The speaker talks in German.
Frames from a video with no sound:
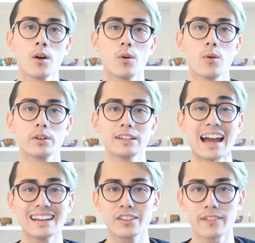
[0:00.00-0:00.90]
Und
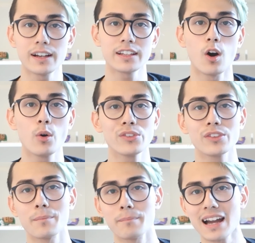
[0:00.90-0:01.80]
ja, die
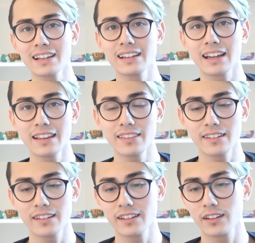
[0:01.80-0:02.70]
200.000 Marke
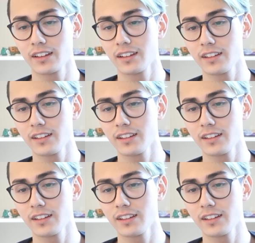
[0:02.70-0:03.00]
Grenze